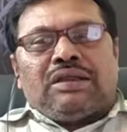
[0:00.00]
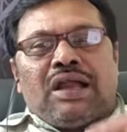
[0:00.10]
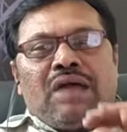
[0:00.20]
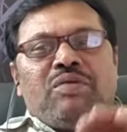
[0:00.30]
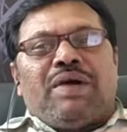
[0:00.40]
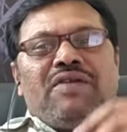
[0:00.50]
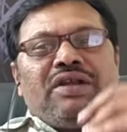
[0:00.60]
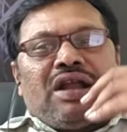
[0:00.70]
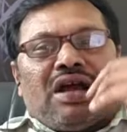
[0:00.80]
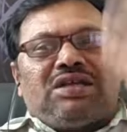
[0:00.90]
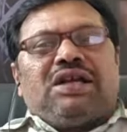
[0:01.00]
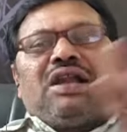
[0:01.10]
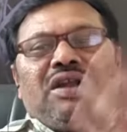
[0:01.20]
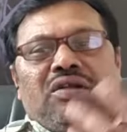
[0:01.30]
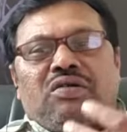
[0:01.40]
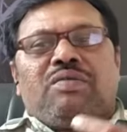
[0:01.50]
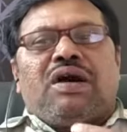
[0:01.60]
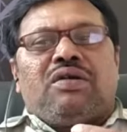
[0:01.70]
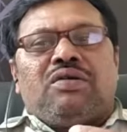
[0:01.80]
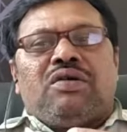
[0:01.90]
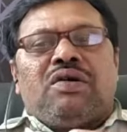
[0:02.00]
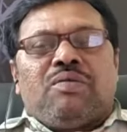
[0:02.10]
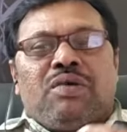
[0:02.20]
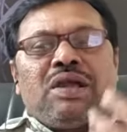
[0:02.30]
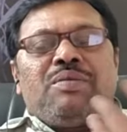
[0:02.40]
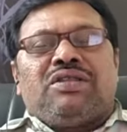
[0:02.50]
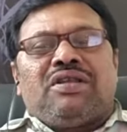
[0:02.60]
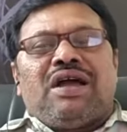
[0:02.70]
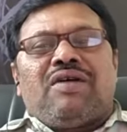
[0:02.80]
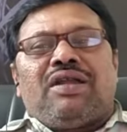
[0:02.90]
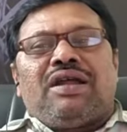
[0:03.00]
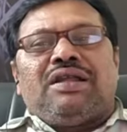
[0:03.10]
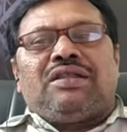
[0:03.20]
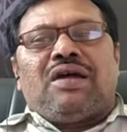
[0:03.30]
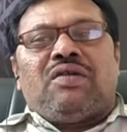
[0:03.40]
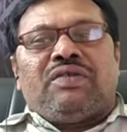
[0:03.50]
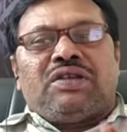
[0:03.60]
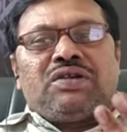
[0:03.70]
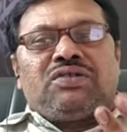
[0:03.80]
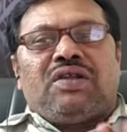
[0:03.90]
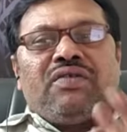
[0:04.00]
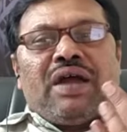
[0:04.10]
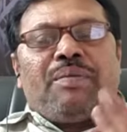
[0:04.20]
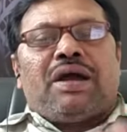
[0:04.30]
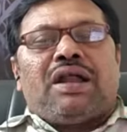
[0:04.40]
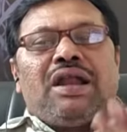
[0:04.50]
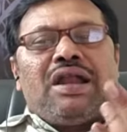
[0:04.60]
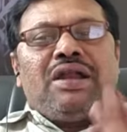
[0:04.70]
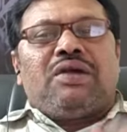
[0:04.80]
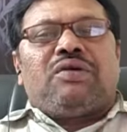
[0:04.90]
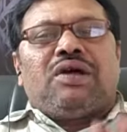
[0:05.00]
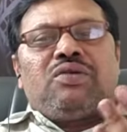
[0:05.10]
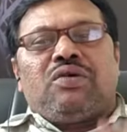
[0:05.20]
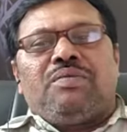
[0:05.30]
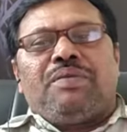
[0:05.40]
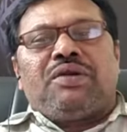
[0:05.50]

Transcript: తన అభిమానం అంటే రాజశేఖర రెడ్డి కుమారుడు ముఖ్యమంత్రి కావాలని తాను చేస్తున్న వ్యాపారాలని అన్ని కూడా దూరం